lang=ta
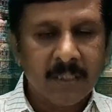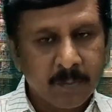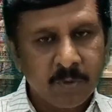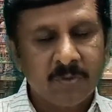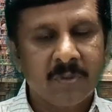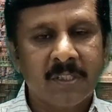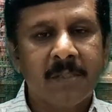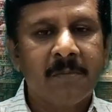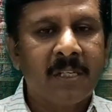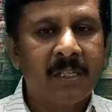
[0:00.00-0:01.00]
எப்பவும்
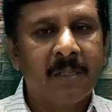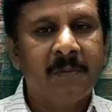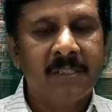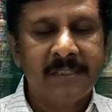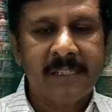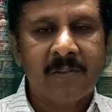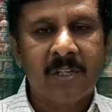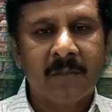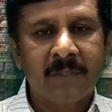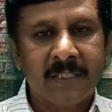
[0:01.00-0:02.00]
சொல்றதை மறக்காம
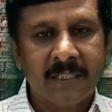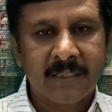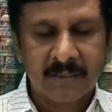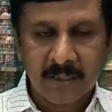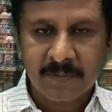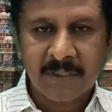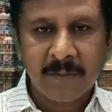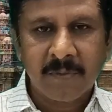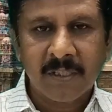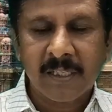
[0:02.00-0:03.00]
தேவகானம் டெக்க
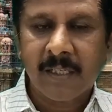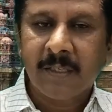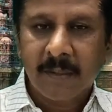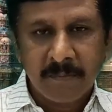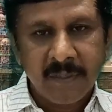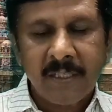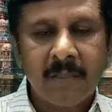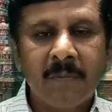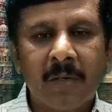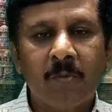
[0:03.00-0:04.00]
சப்ஸ்கிரைப் பண்ணுங்க
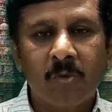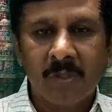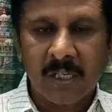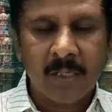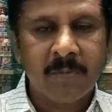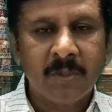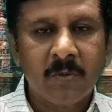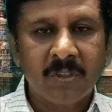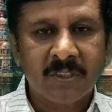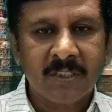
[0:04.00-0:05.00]
மீண்டும் நாம் ஒரு நல்ல
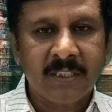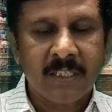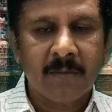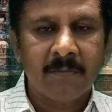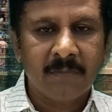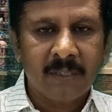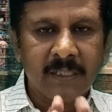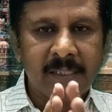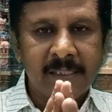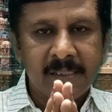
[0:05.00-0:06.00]
பதிவோடு சந்திக்கலாம்
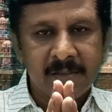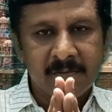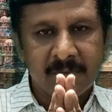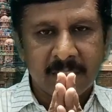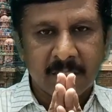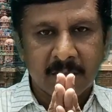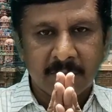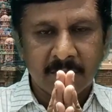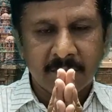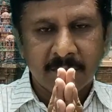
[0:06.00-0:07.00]
நன்றி வணக்கம்